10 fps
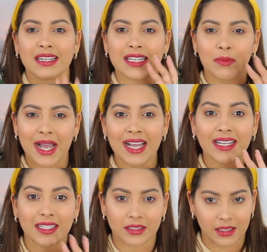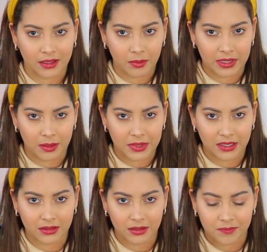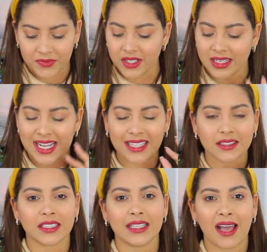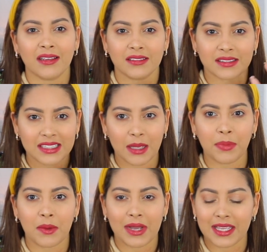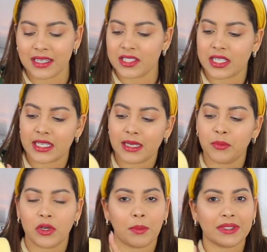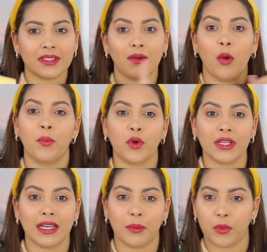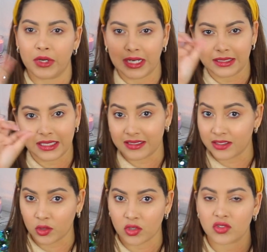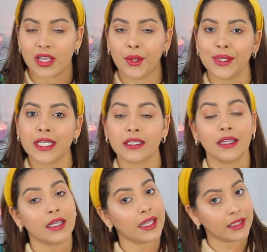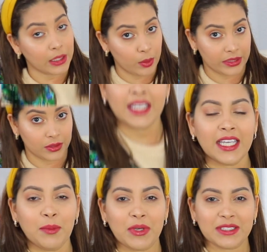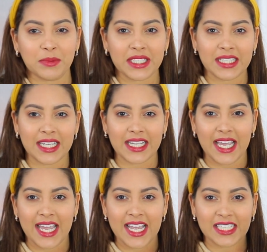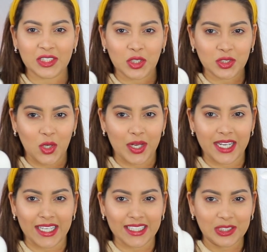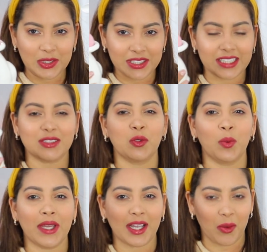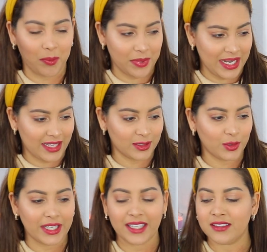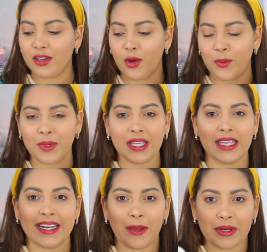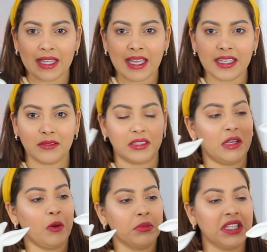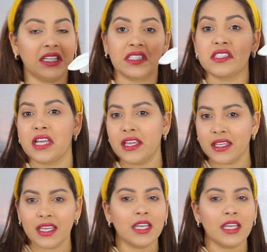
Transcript: rebajan cantidad de velas, cantidad, siempre vayan y chequen por la parte de abajo porque les ponen el piquecito rosado y están en descuento. Y pues miren estos conejitos que estuve comprando. Estos los vi y la verdad es que ustedes los miran y dicen,